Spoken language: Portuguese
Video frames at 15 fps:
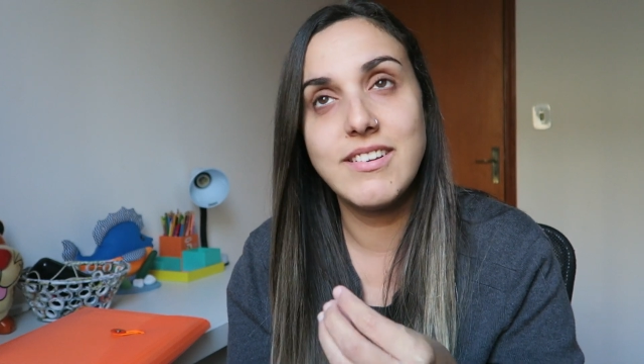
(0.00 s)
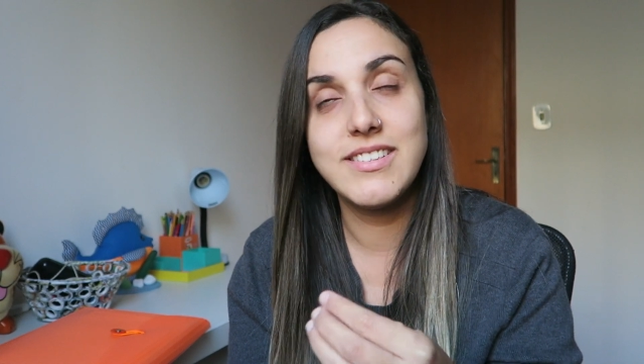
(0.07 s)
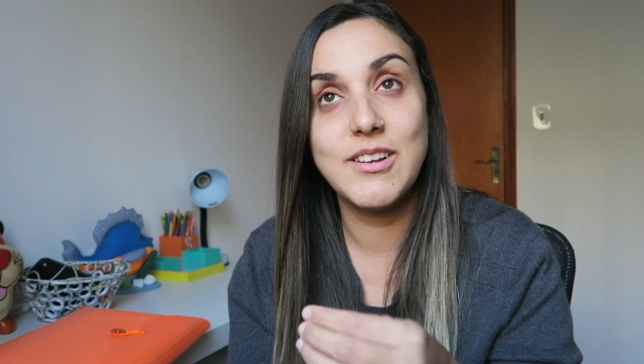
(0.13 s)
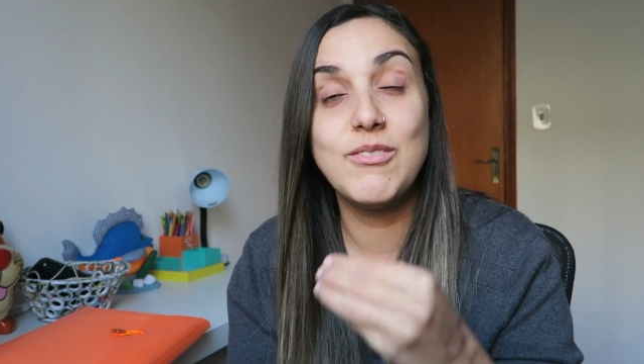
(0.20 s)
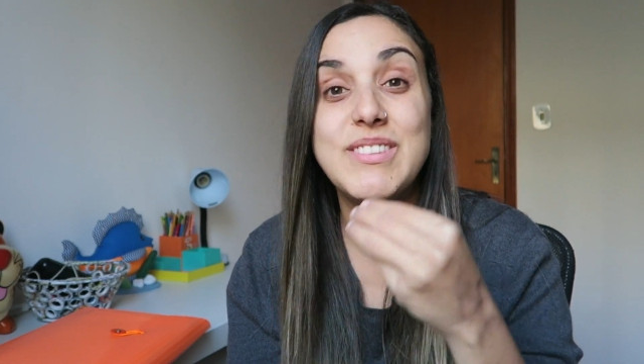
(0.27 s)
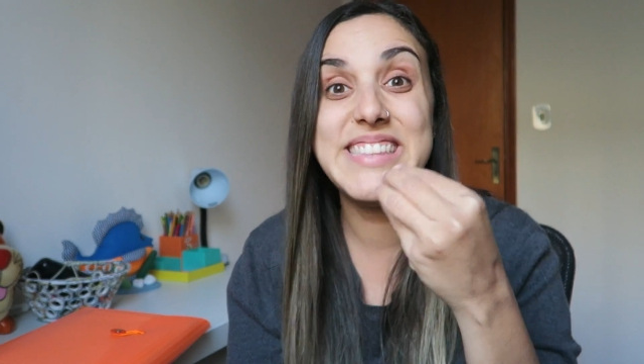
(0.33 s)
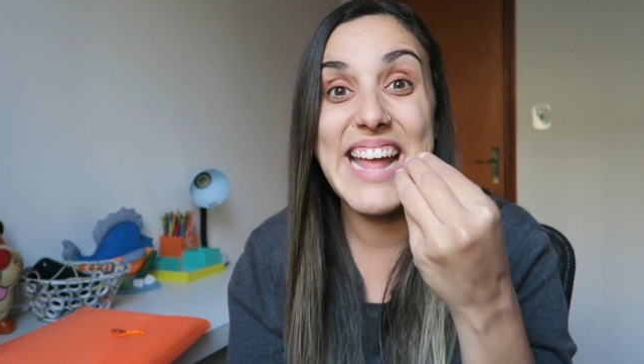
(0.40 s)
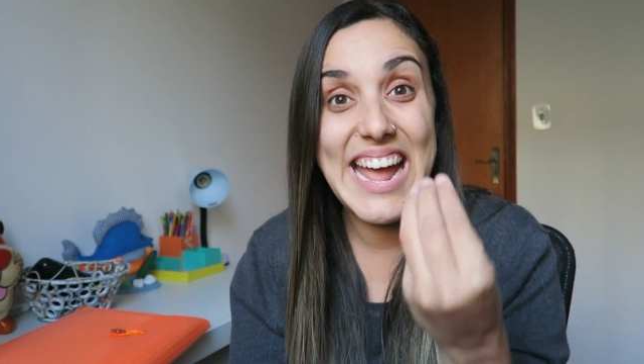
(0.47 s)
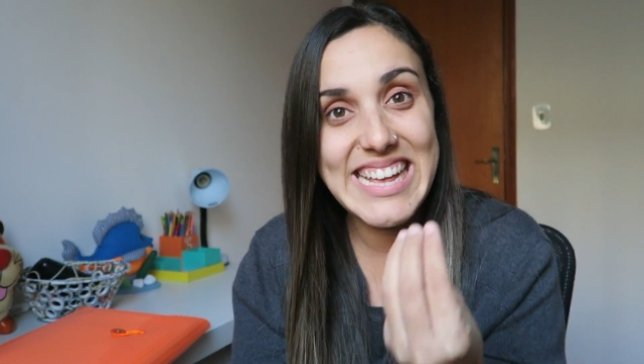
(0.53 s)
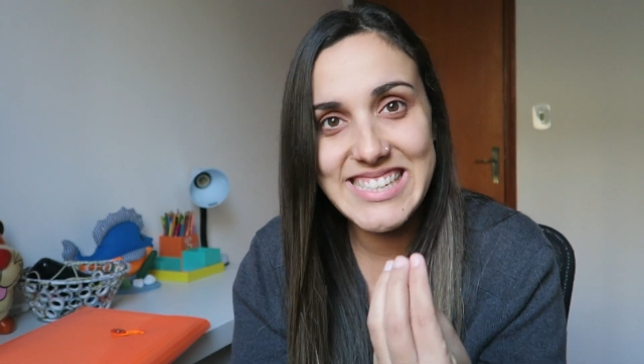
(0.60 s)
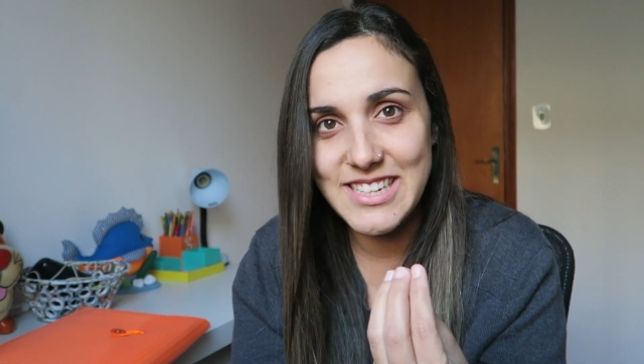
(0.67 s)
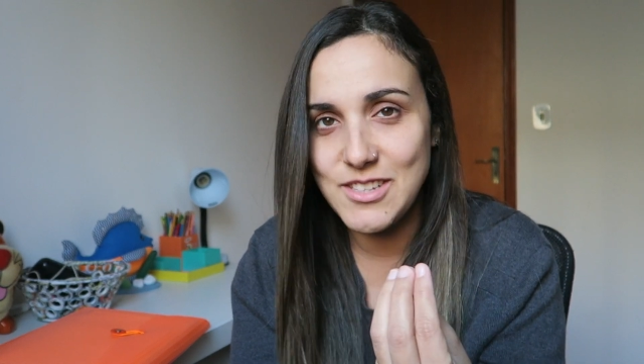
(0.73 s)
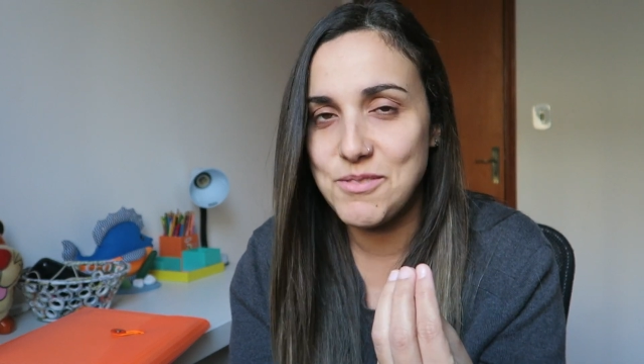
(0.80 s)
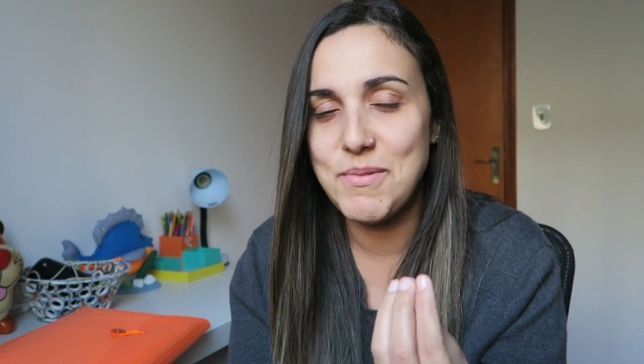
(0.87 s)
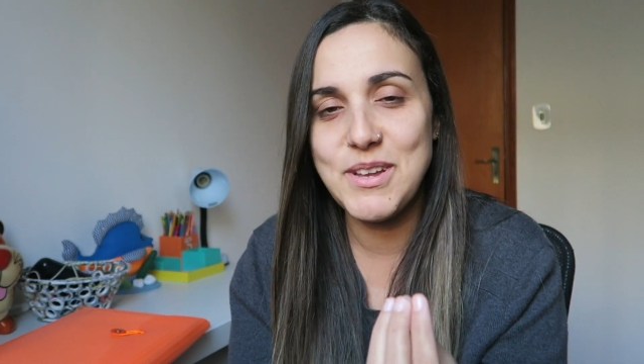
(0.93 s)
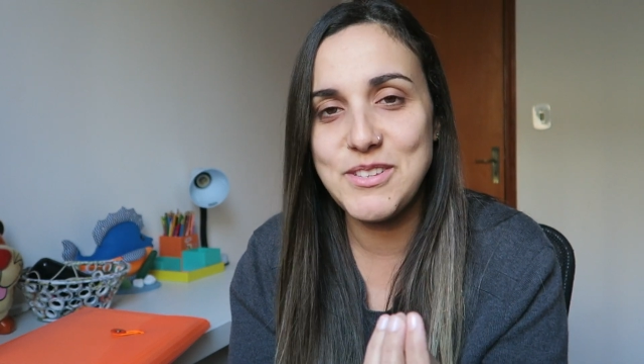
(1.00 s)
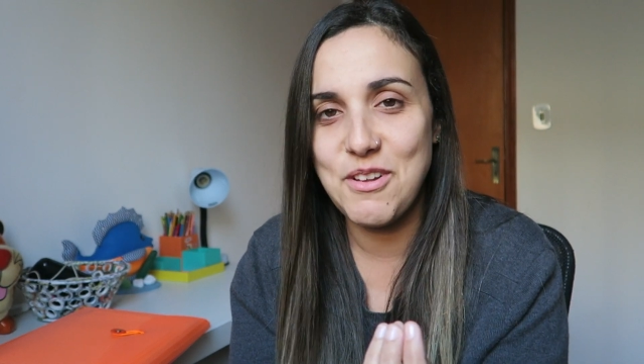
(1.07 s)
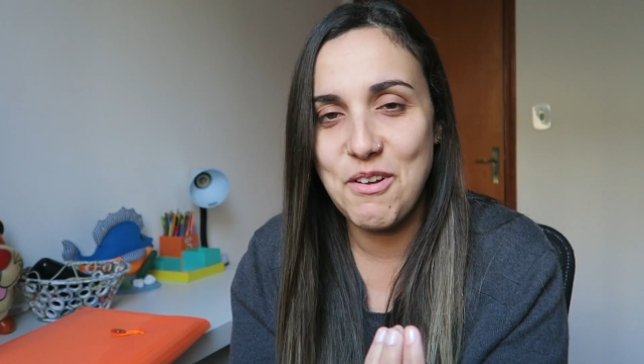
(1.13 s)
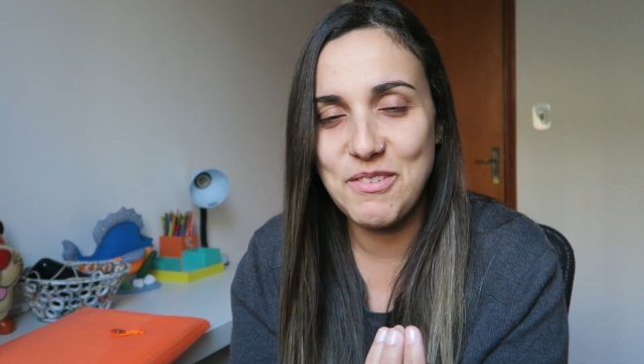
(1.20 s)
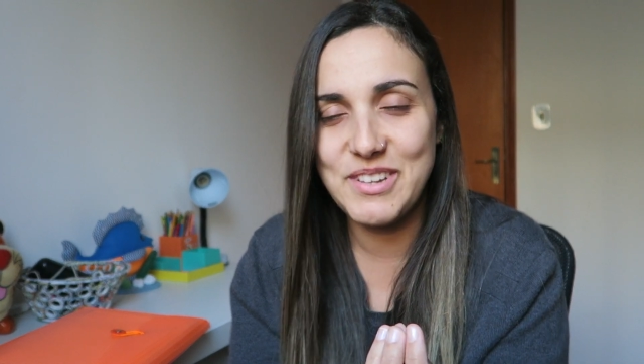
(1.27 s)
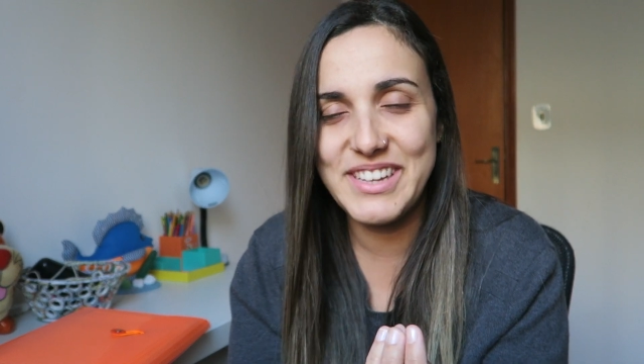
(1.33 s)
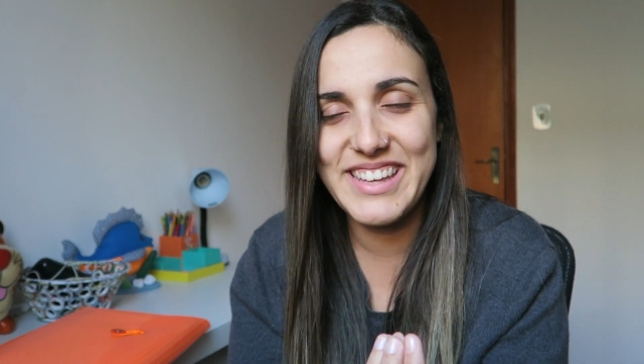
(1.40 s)
que são 10 anos mais
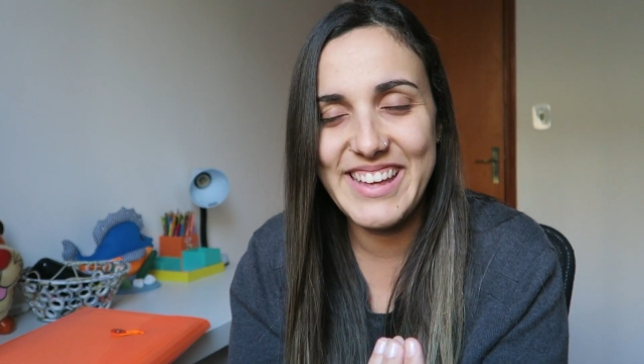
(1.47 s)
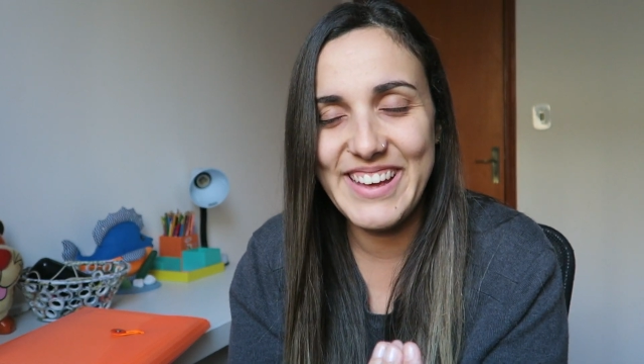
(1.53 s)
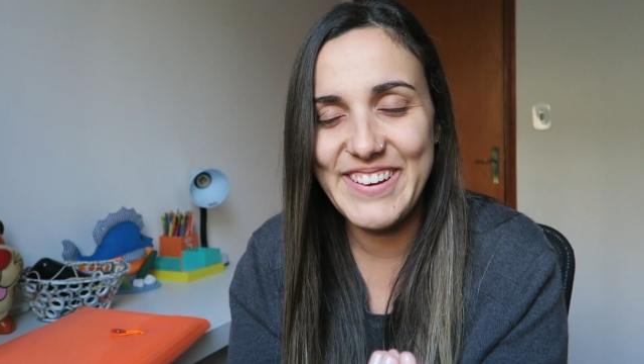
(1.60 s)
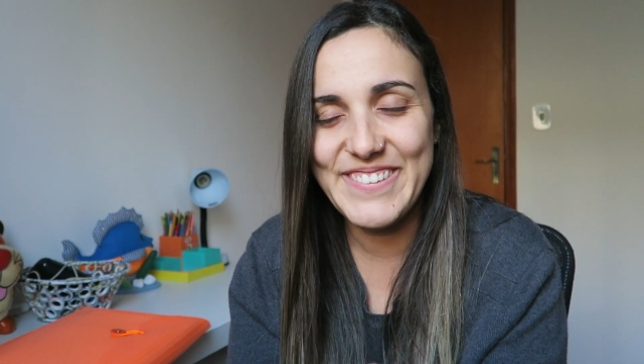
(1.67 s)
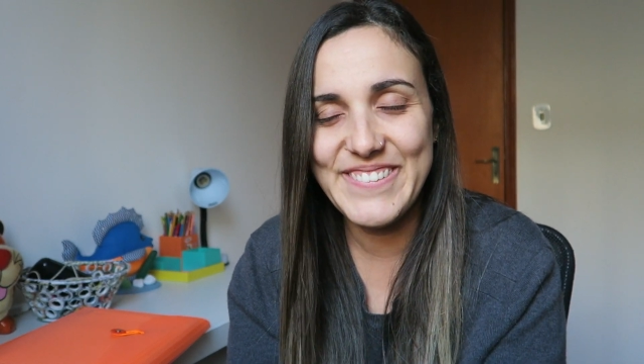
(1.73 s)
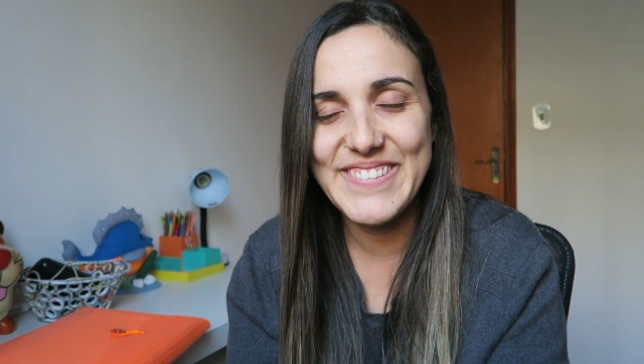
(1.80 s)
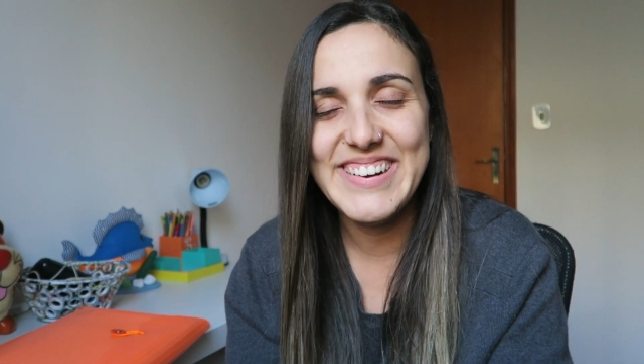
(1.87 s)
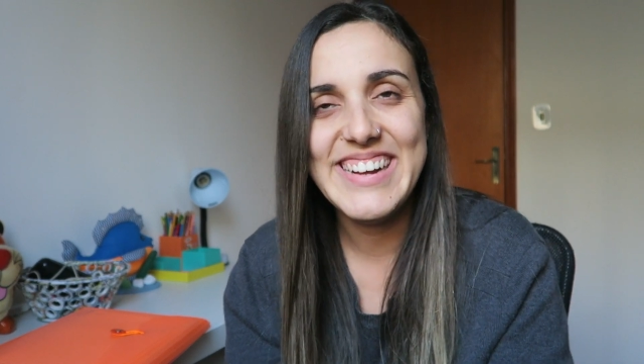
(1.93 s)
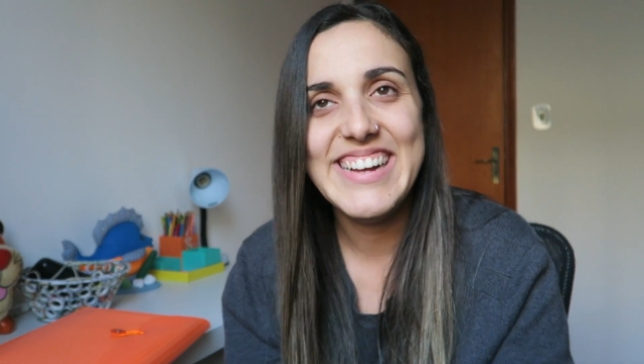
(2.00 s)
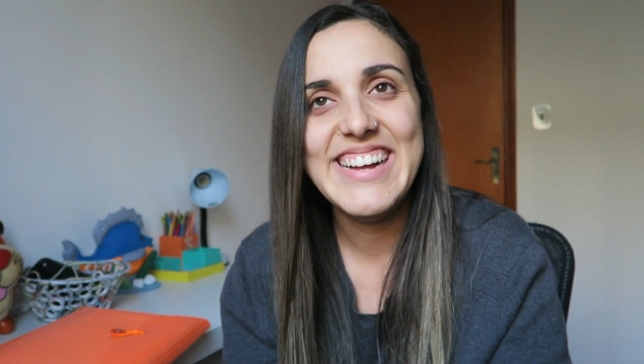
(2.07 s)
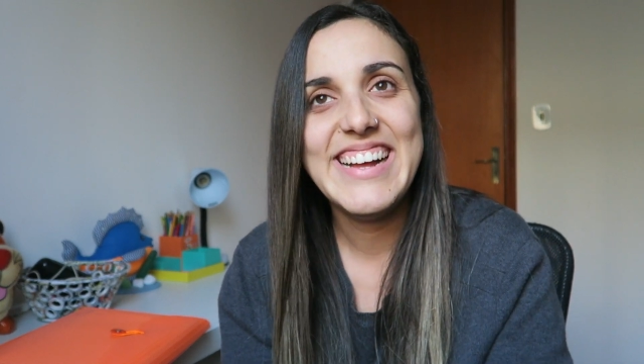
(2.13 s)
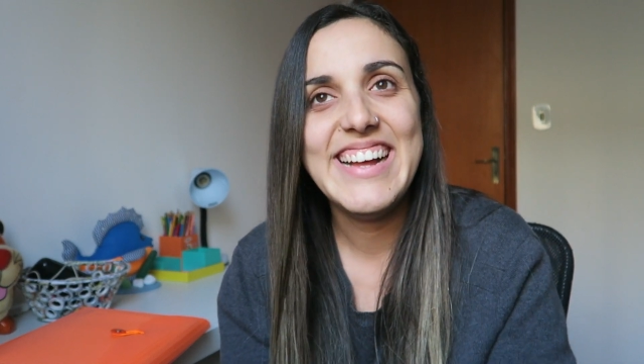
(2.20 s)
novas que eu,